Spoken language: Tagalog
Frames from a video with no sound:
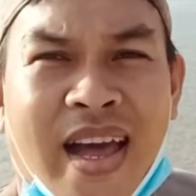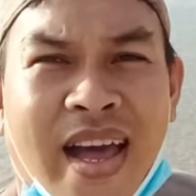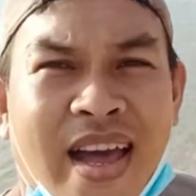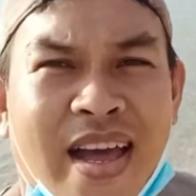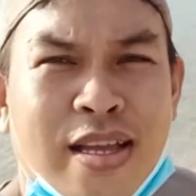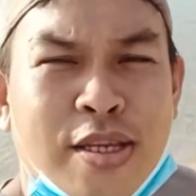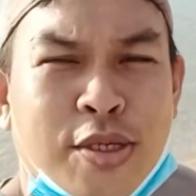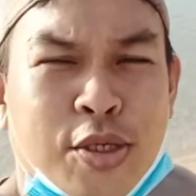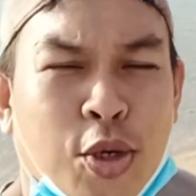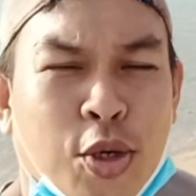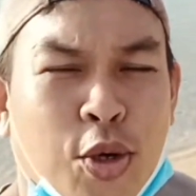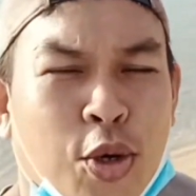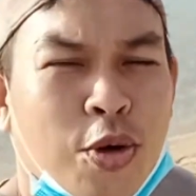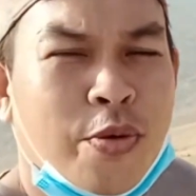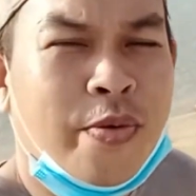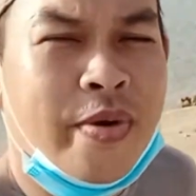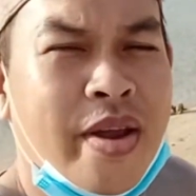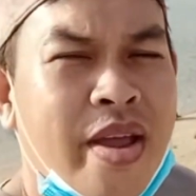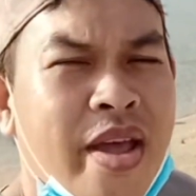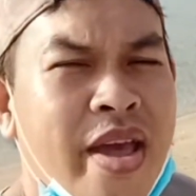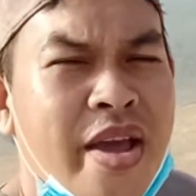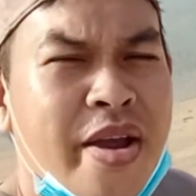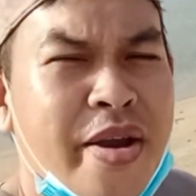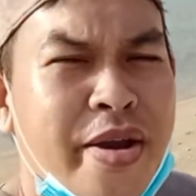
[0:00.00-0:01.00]
Ayan, so
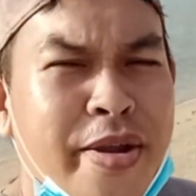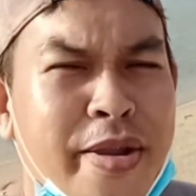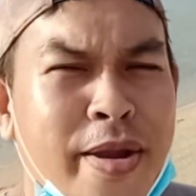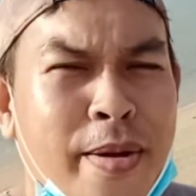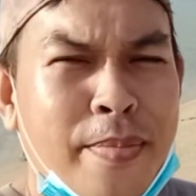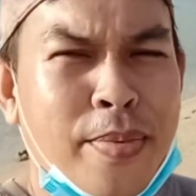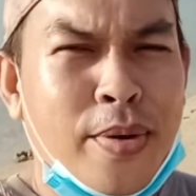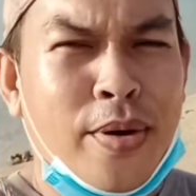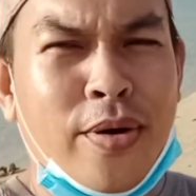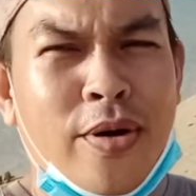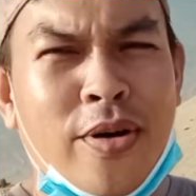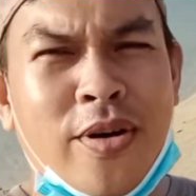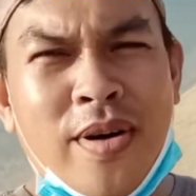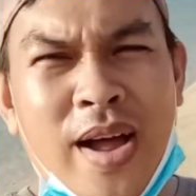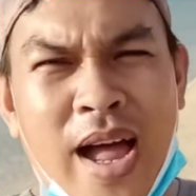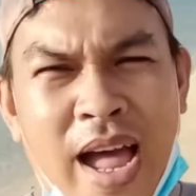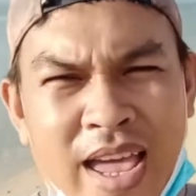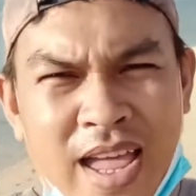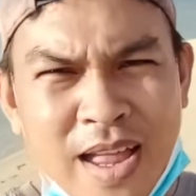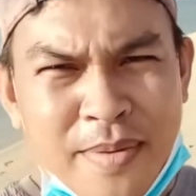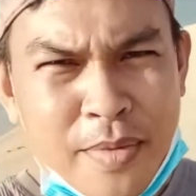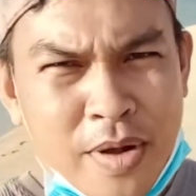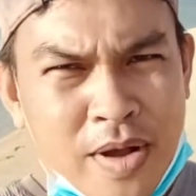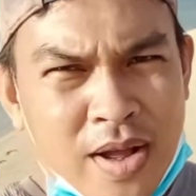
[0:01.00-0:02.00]
we're here na po.
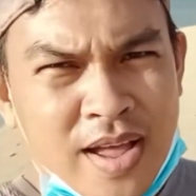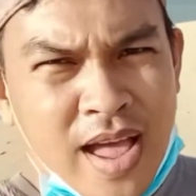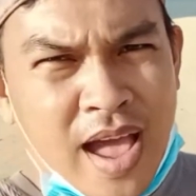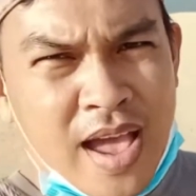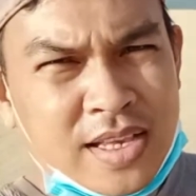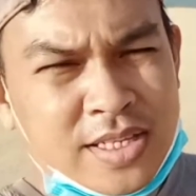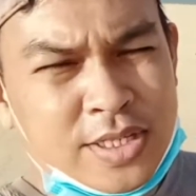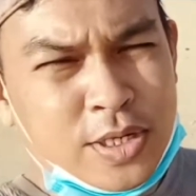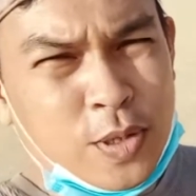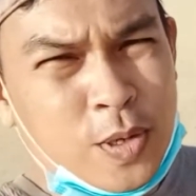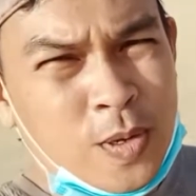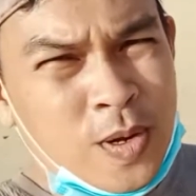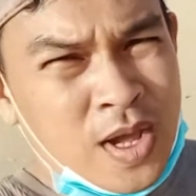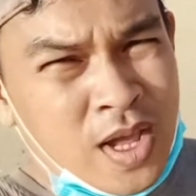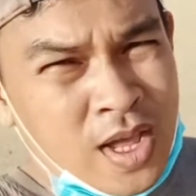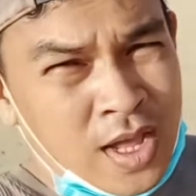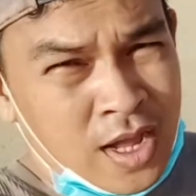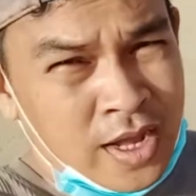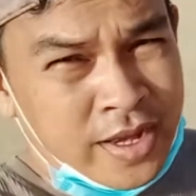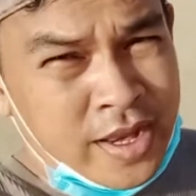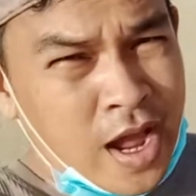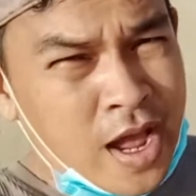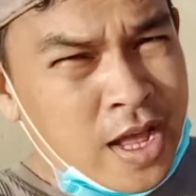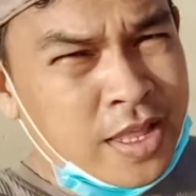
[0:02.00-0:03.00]
Ayan mga guys, so
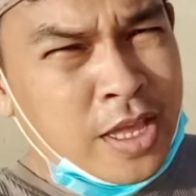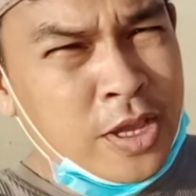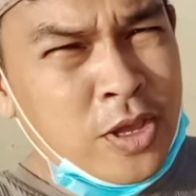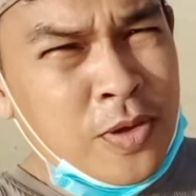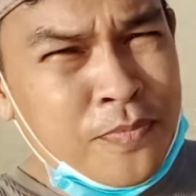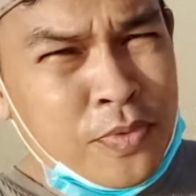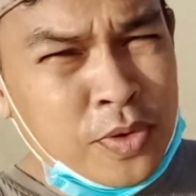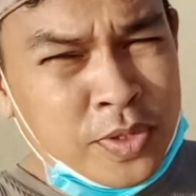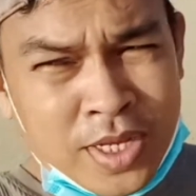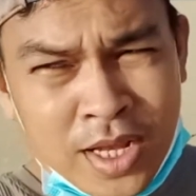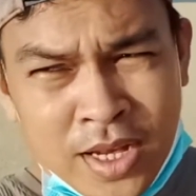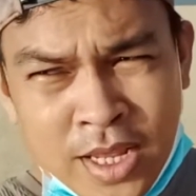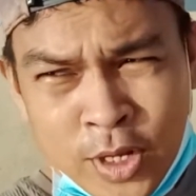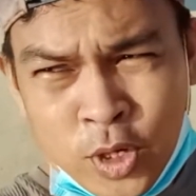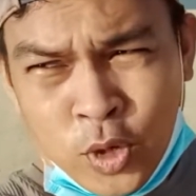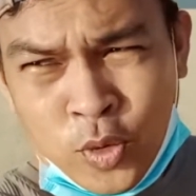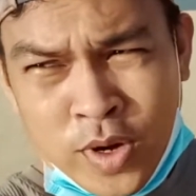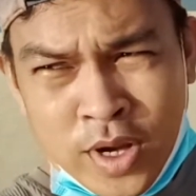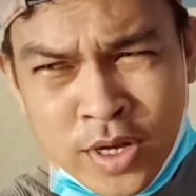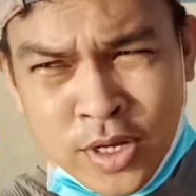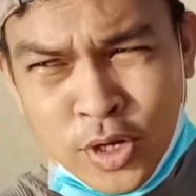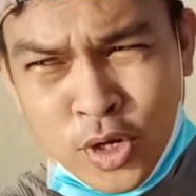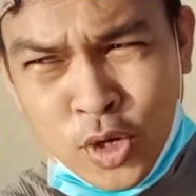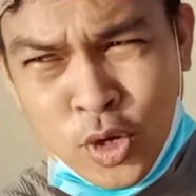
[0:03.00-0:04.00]
nakita niyo po sa
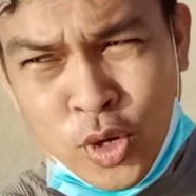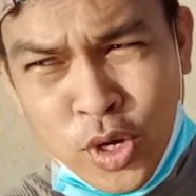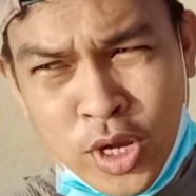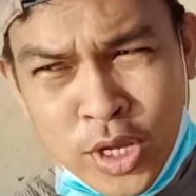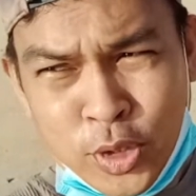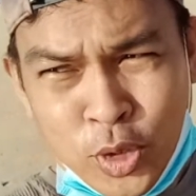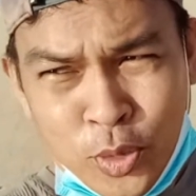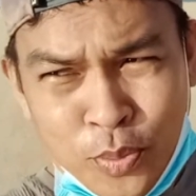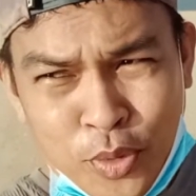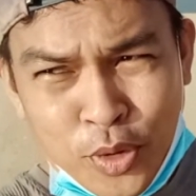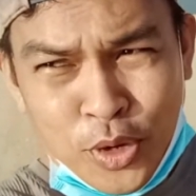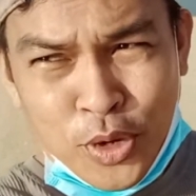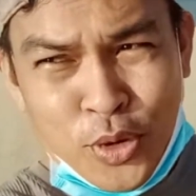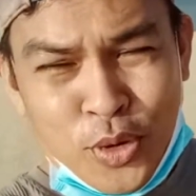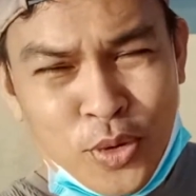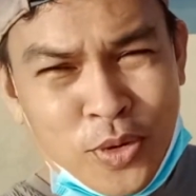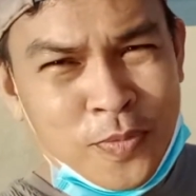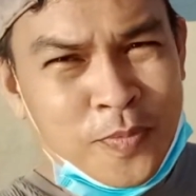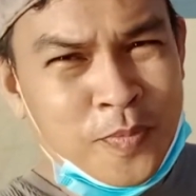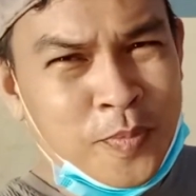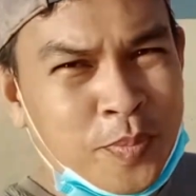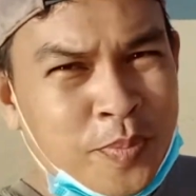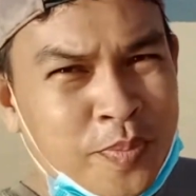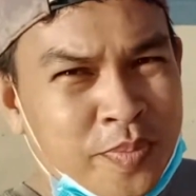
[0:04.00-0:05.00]
likuran ko, ito po
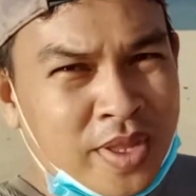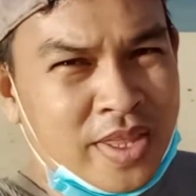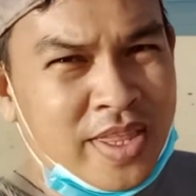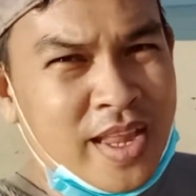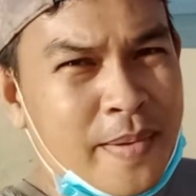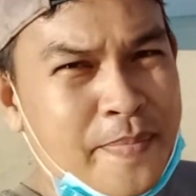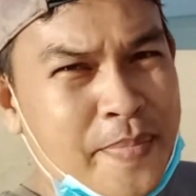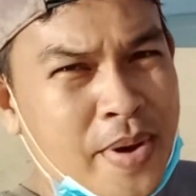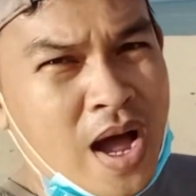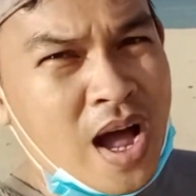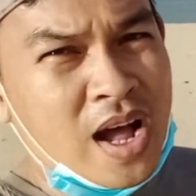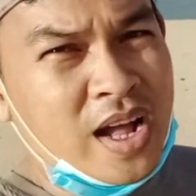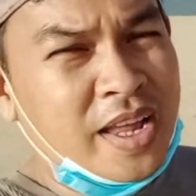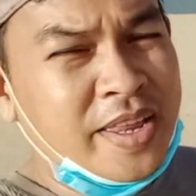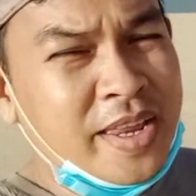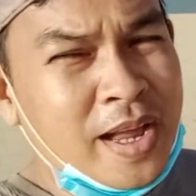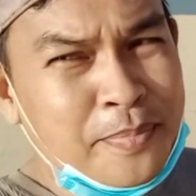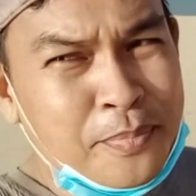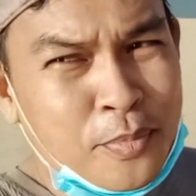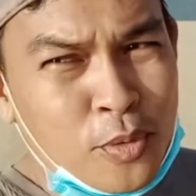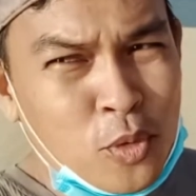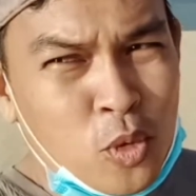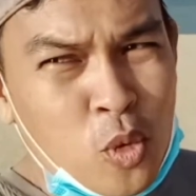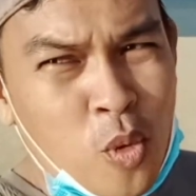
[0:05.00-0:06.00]
yung
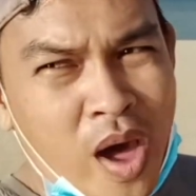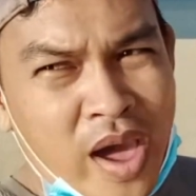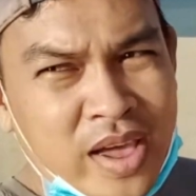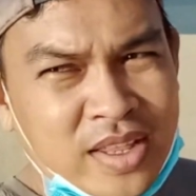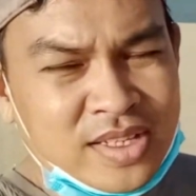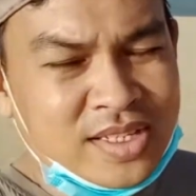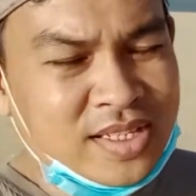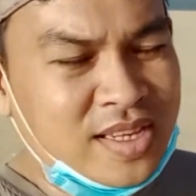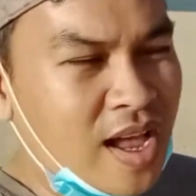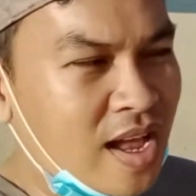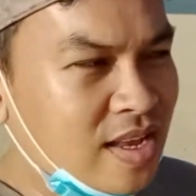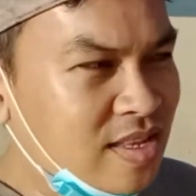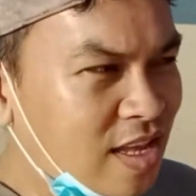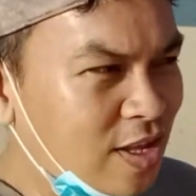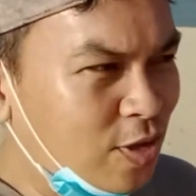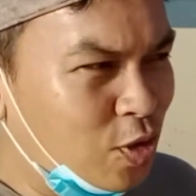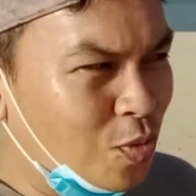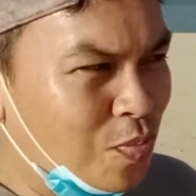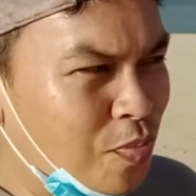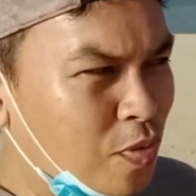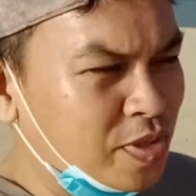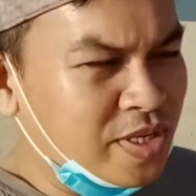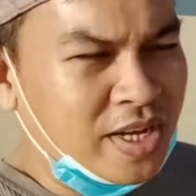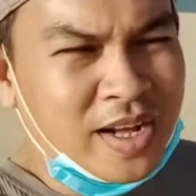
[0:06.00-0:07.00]
napakaganda pong white sand
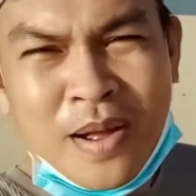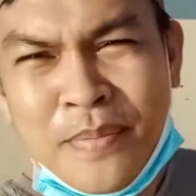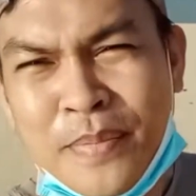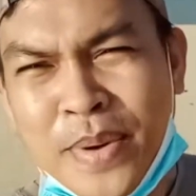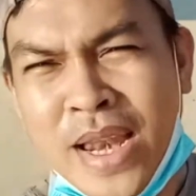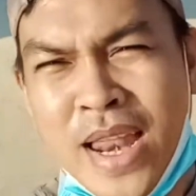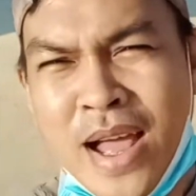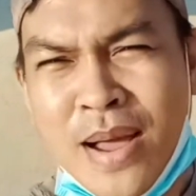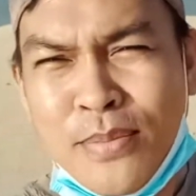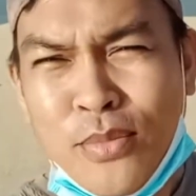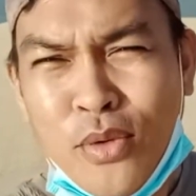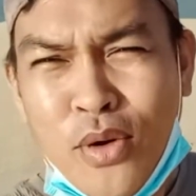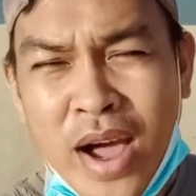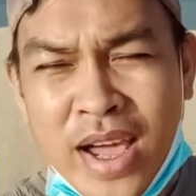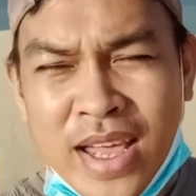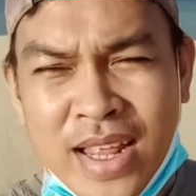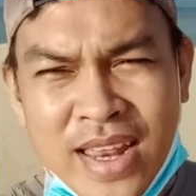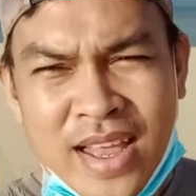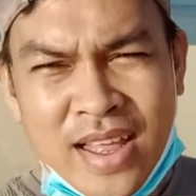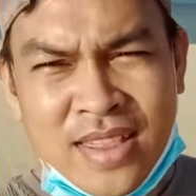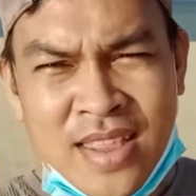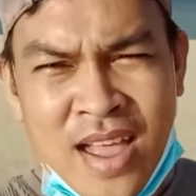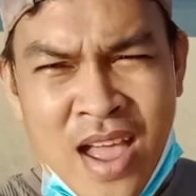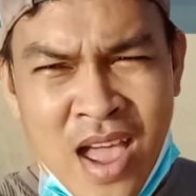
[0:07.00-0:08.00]
dito po sa Kampalapo
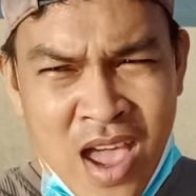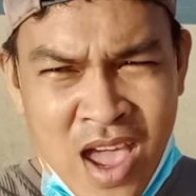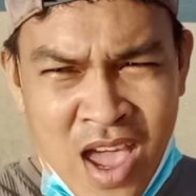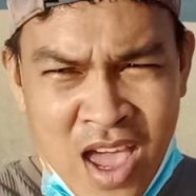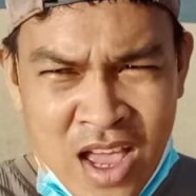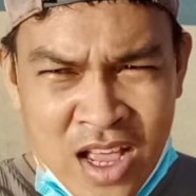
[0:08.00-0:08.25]
Island.